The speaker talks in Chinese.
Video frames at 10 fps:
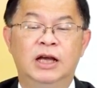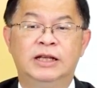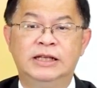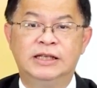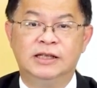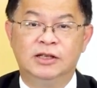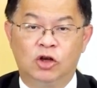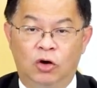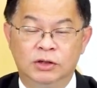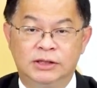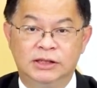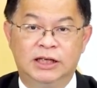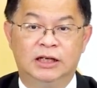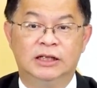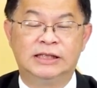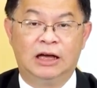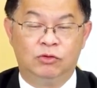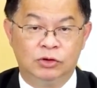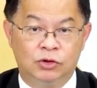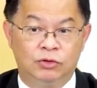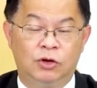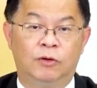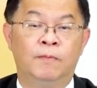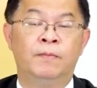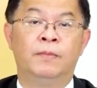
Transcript: 其实从之前的蔡英文总统。